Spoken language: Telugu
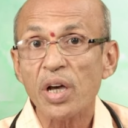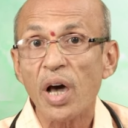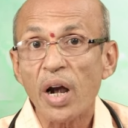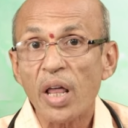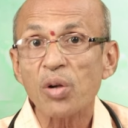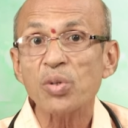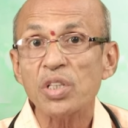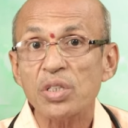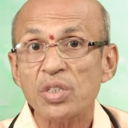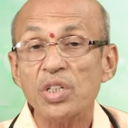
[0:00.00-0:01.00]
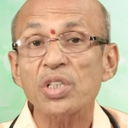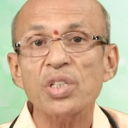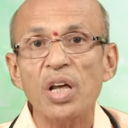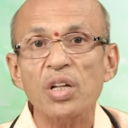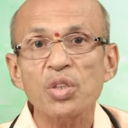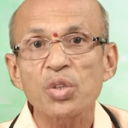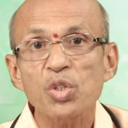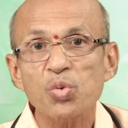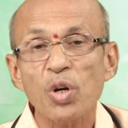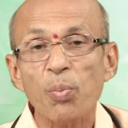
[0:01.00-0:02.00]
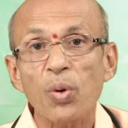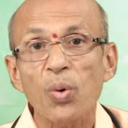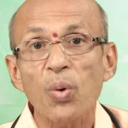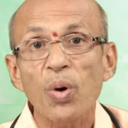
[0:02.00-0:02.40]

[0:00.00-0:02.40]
కారణానుగత చికిత్స తీసుకున్నప్పుడు